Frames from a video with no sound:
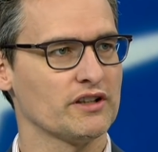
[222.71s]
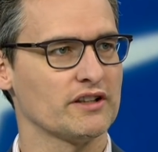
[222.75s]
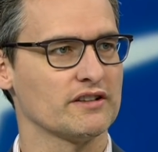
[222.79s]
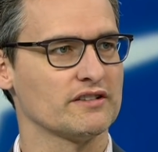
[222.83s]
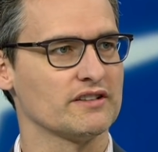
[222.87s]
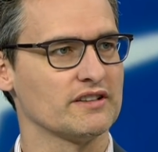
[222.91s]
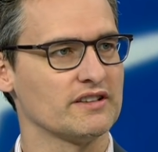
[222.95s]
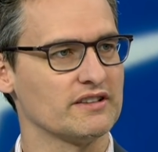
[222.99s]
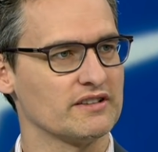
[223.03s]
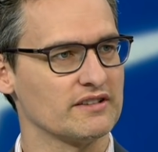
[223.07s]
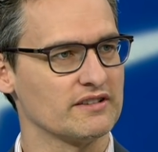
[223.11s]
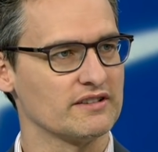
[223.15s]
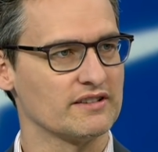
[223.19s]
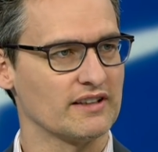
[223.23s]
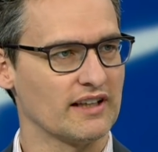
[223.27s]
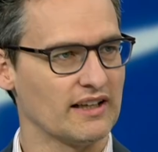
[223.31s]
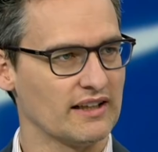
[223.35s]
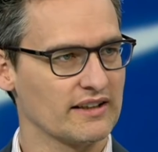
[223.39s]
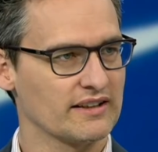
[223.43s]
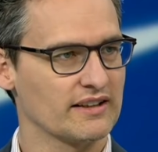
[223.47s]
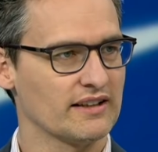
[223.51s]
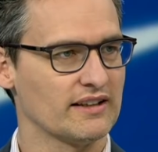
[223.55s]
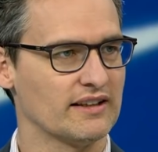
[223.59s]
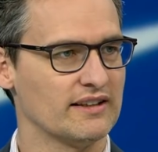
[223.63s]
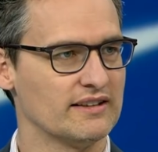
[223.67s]
dass ich das
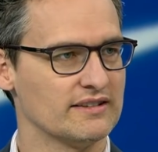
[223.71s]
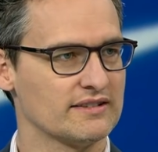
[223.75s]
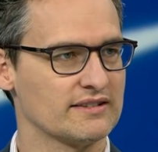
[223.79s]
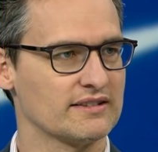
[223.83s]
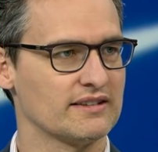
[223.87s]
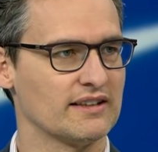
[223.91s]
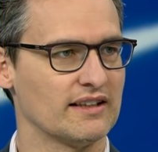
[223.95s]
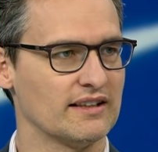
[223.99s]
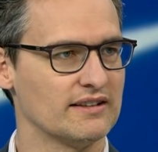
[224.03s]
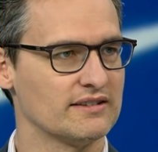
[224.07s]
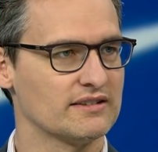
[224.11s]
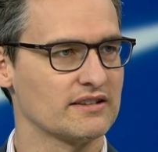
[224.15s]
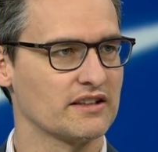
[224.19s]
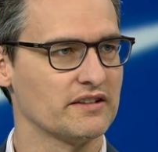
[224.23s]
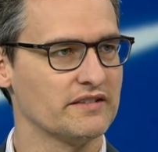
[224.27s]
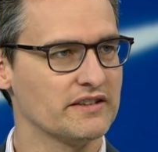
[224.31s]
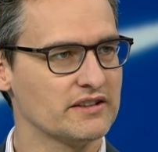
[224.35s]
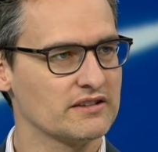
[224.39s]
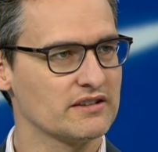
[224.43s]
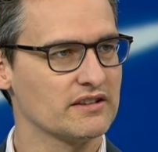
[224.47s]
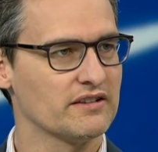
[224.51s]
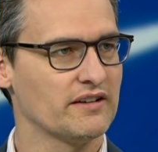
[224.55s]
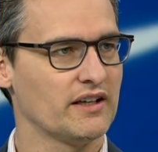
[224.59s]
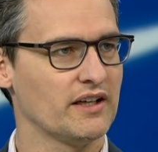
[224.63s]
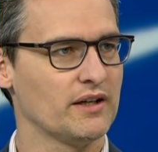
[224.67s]
sage, als, als
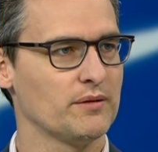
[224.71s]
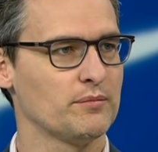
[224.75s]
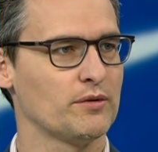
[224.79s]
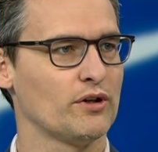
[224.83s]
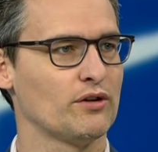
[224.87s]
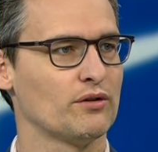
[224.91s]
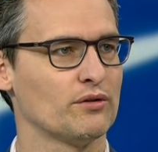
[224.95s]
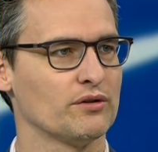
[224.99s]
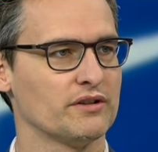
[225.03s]
Kriegstreiber